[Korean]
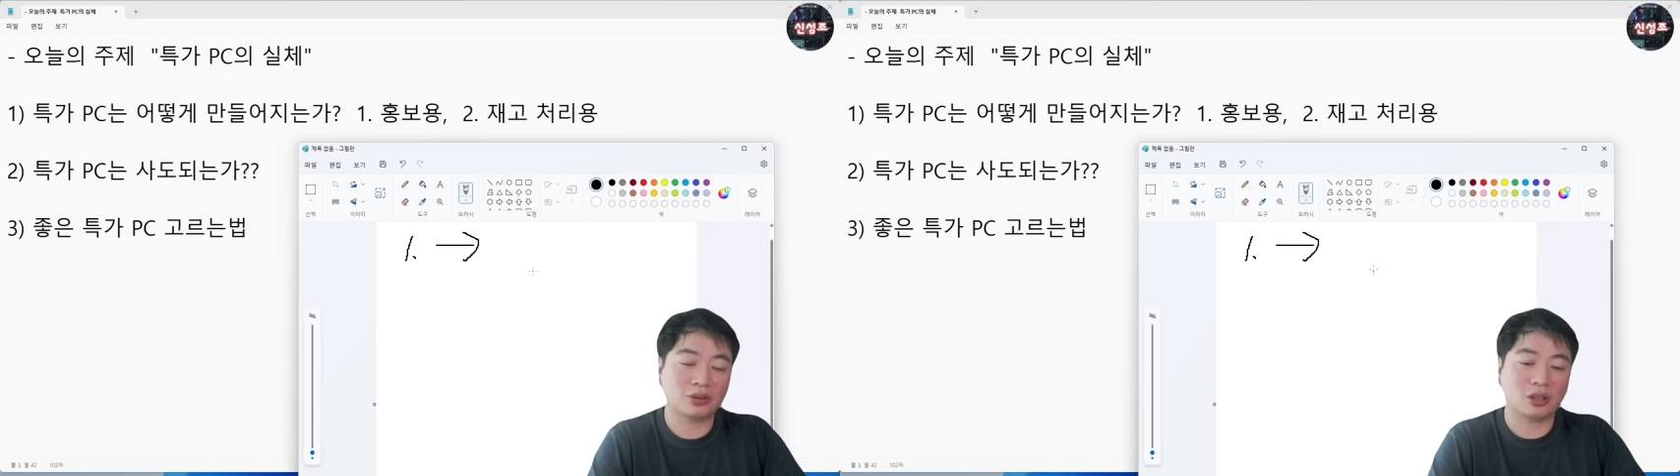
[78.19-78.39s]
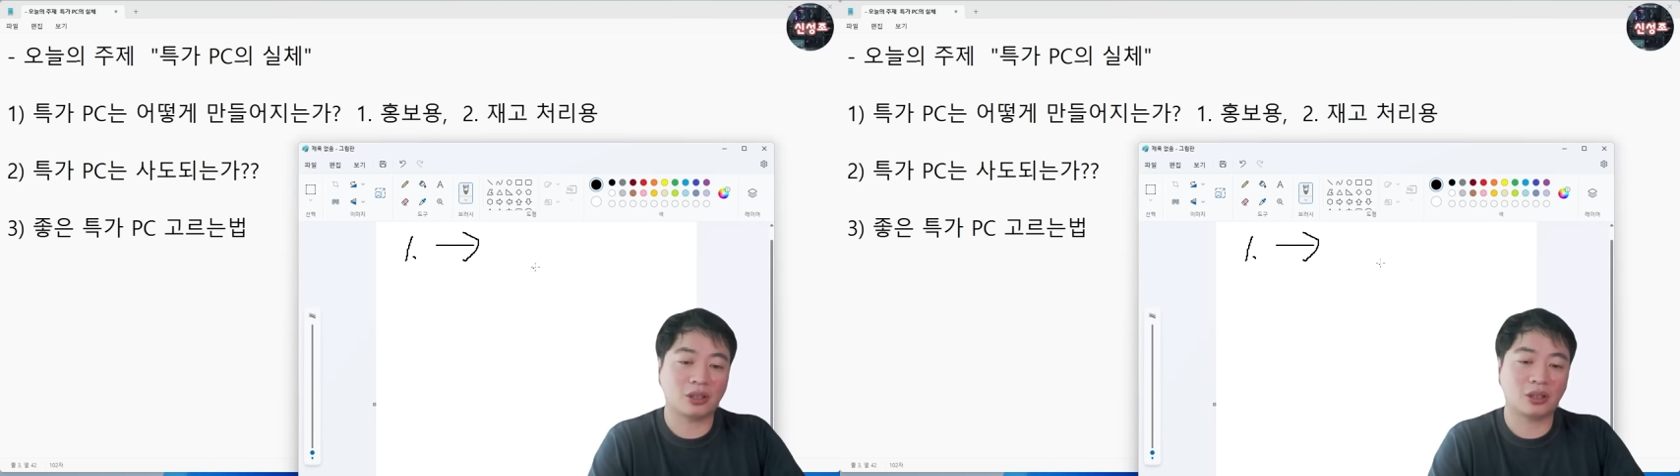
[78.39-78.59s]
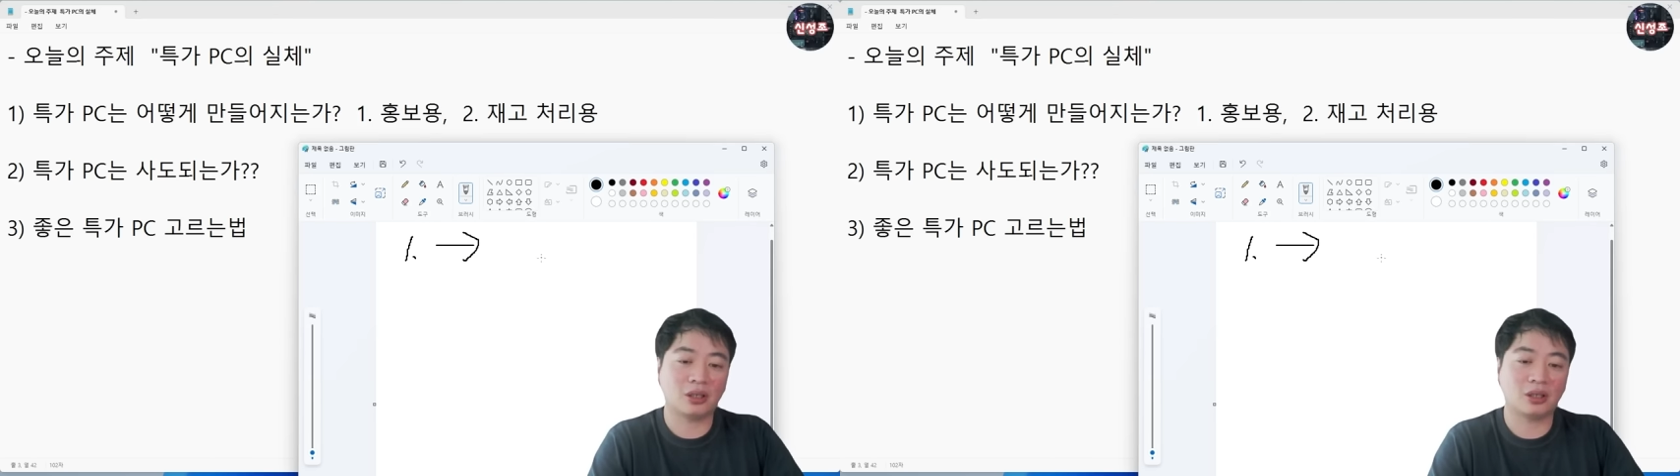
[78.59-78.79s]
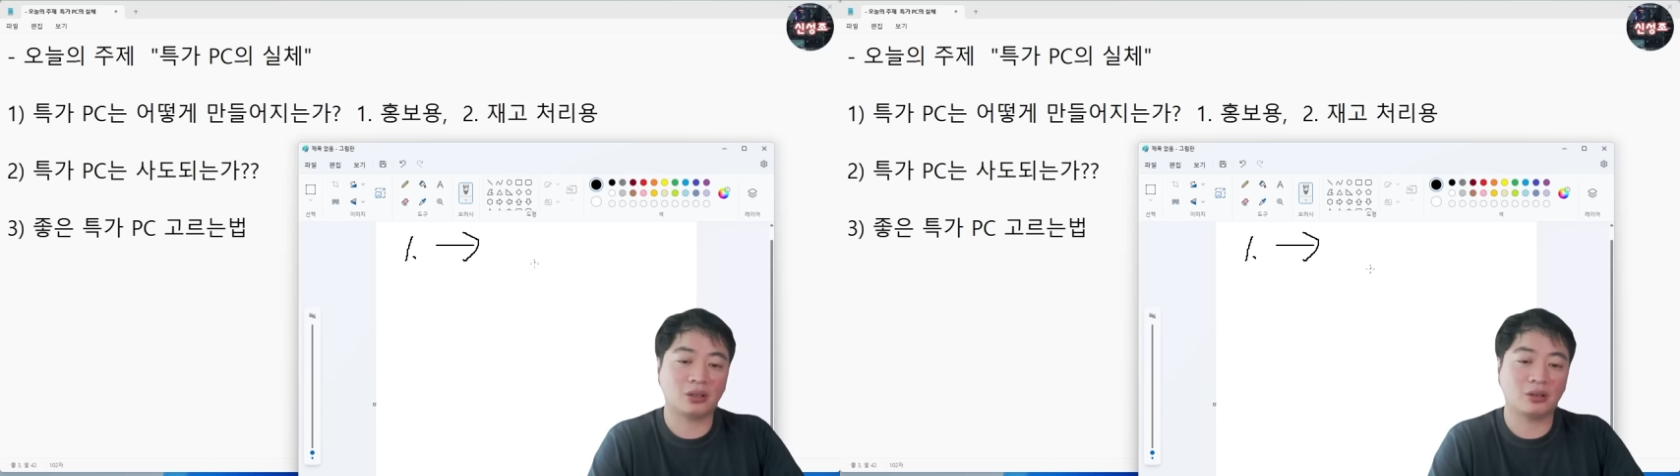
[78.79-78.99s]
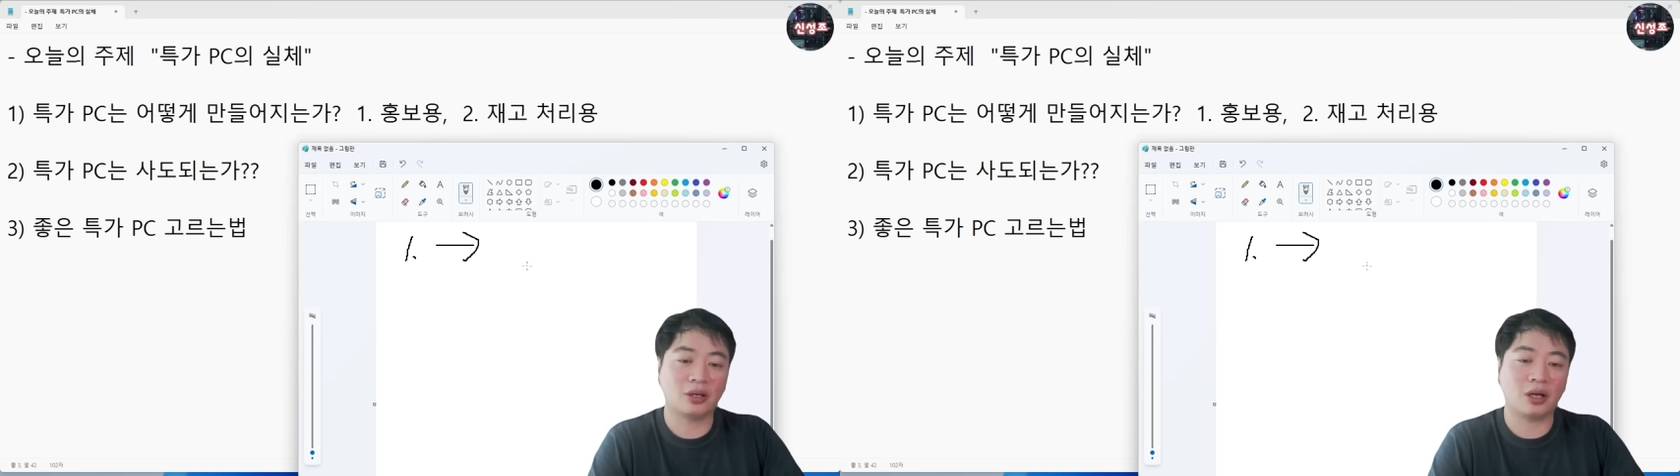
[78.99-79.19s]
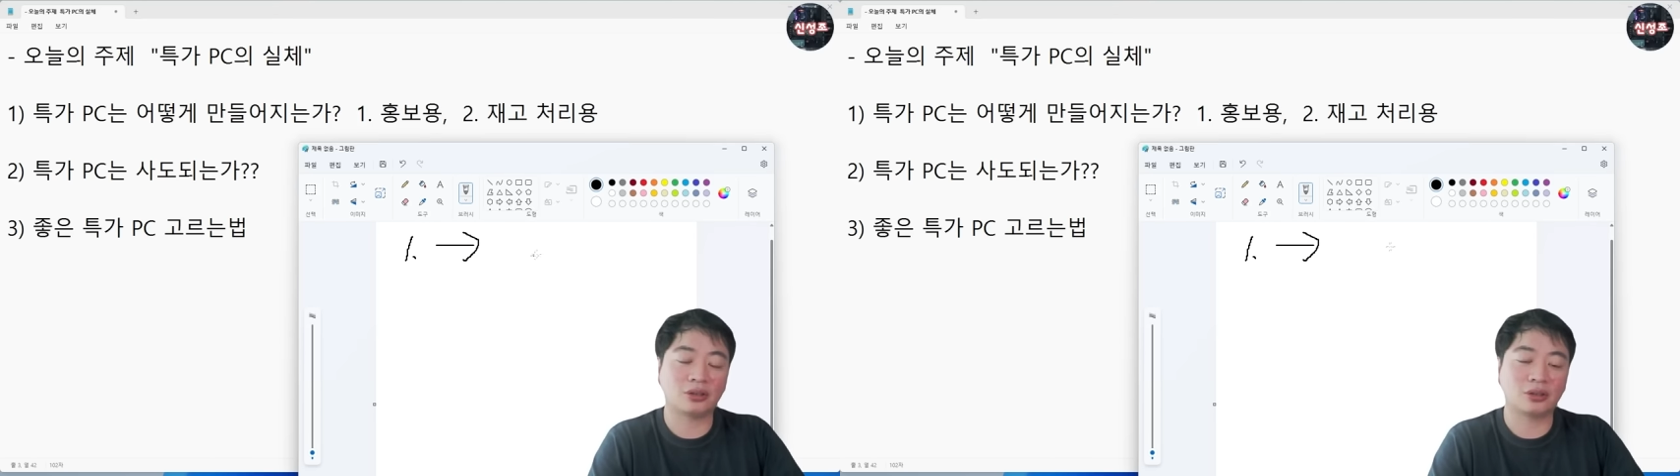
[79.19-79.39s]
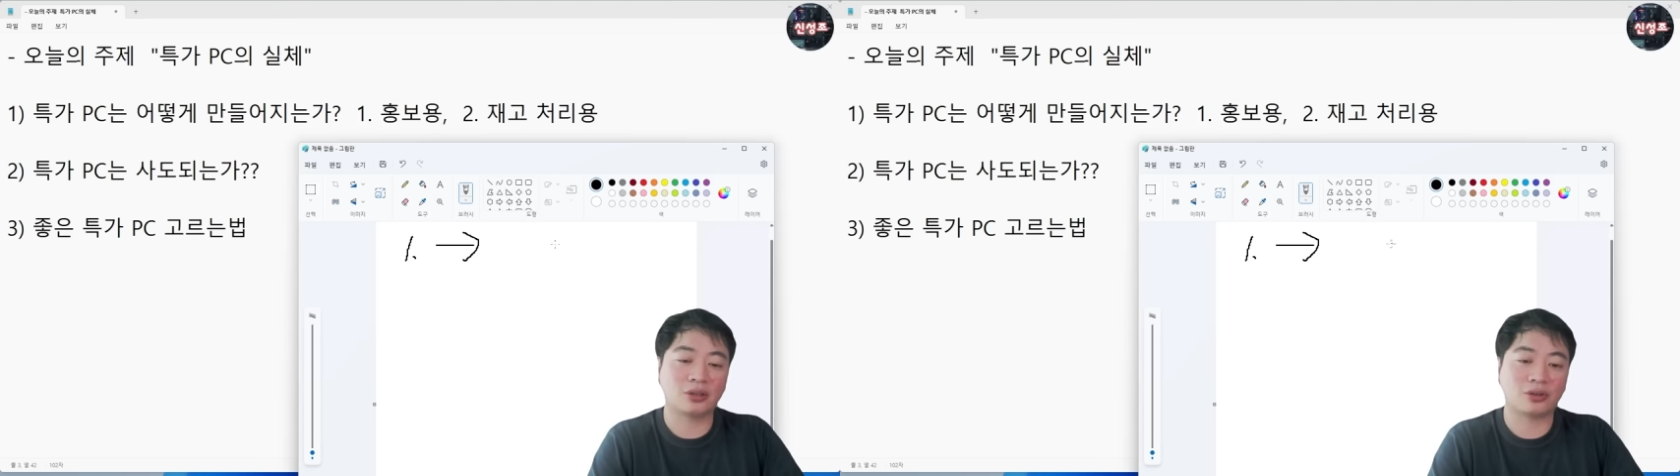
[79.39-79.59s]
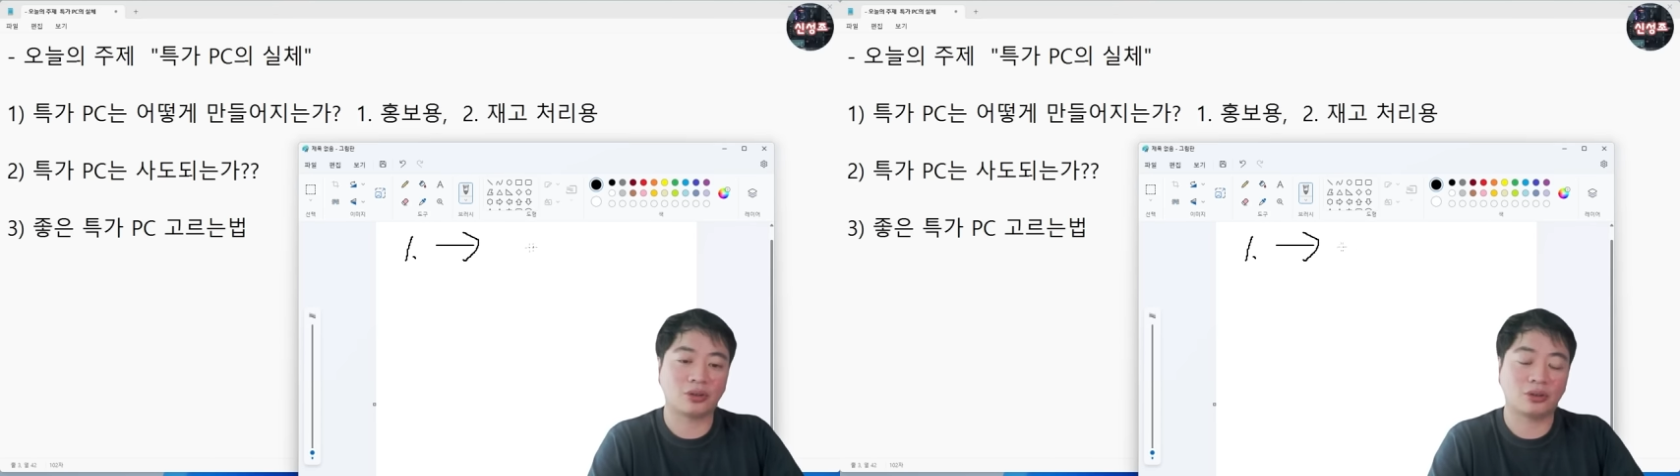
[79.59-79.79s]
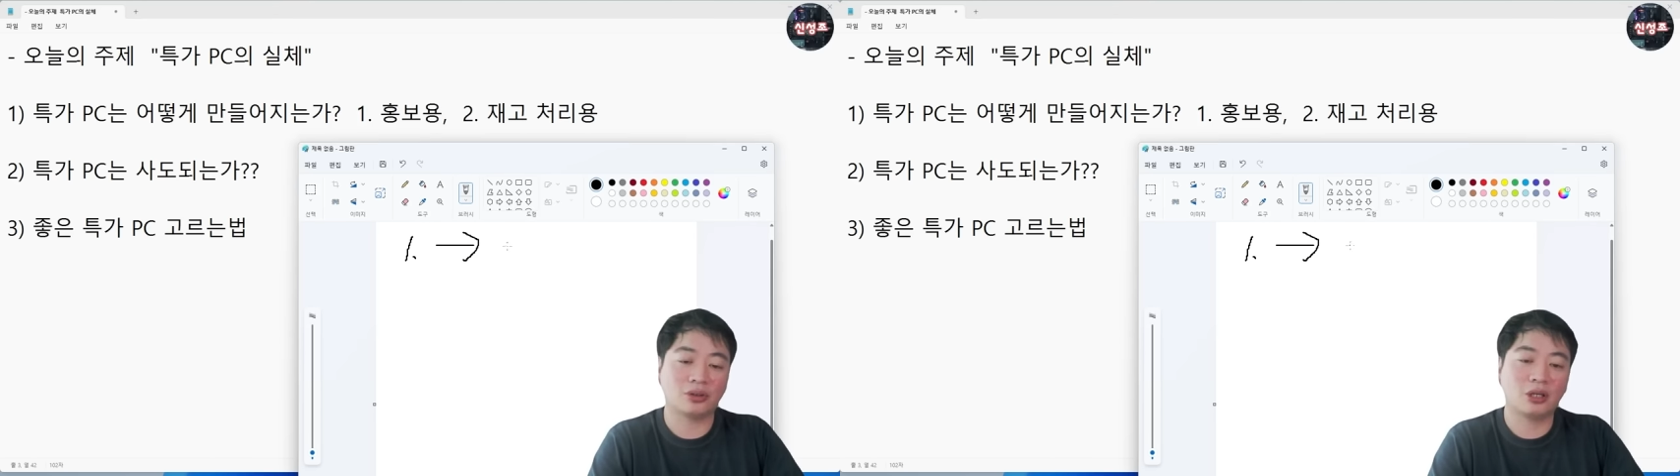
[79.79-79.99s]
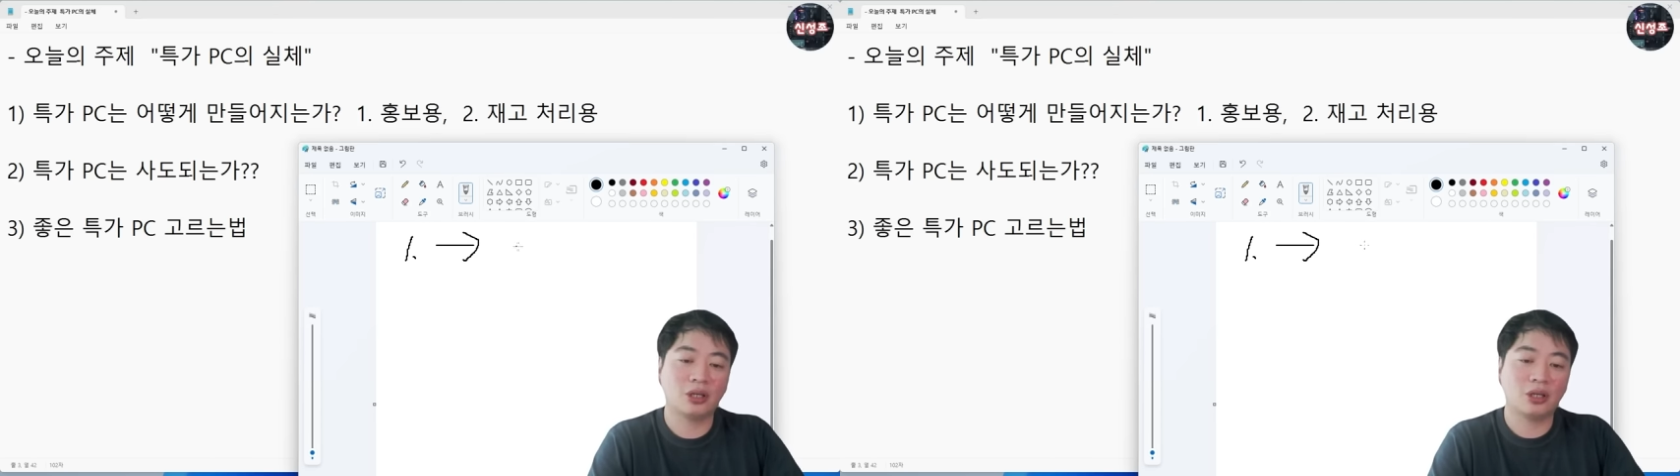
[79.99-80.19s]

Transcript: 저한테 의뢰를 한 적 있었어요.